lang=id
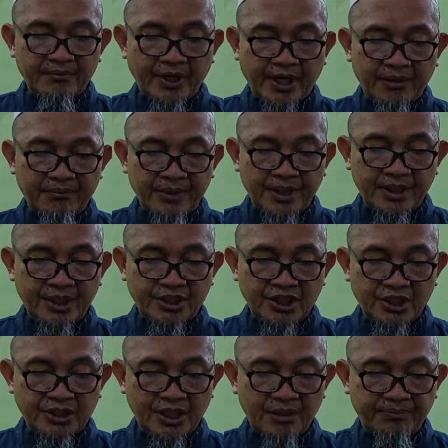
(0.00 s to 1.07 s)
bagaimana
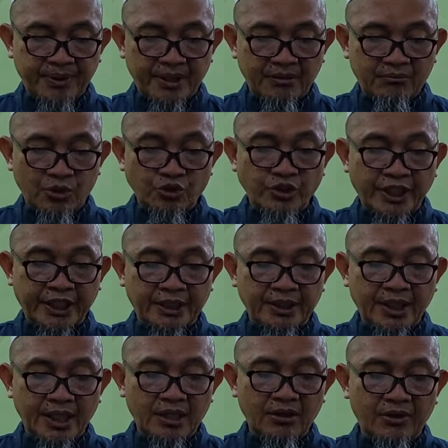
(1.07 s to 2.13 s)
kita dapat menunaikan
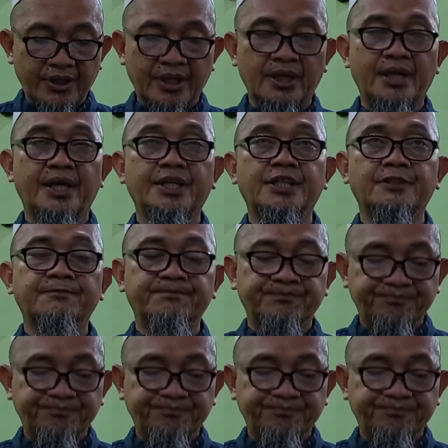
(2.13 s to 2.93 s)
hak orang lain.